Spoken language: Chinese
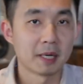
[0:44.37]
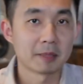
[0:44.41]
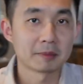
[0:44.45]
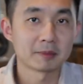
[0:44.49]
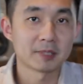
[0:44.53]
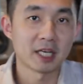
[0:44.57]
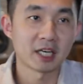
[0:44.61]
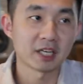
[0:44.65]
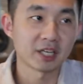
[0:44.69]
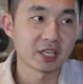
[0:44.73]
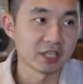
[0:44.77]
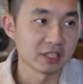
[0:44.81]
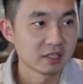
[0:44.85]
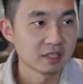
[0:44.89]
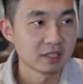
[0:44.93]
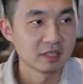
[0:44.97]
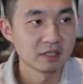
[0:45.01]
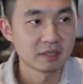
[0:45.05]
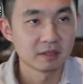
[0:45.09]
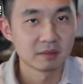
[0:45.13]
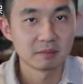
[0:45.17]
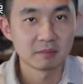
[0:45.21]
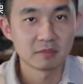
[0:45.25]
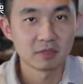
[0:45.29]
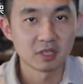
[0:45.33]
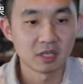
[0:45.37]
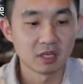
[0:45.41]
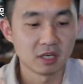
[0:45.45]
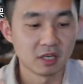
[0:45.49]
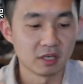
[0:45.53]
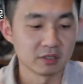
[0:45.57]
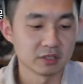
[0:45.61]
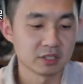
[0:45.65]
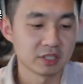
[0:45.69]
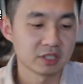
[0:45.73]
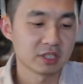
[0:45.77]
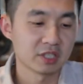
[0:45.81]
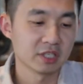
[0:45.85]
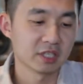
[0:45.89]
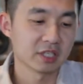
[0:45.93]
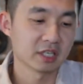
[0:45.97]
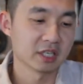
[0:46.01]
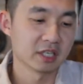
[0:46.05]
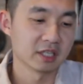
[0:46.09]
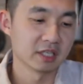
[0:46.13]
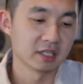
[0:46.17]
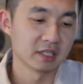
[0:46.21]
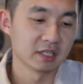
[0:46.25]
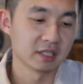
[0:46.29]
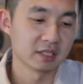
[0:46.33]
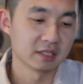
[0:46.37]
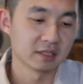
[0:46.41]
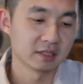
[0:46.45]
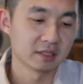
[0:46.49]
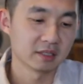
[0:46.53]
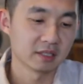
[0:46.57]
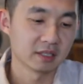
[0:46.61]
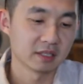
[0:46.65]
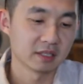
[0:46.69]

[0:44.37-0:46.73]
Pop Socket 啊哦，这是一个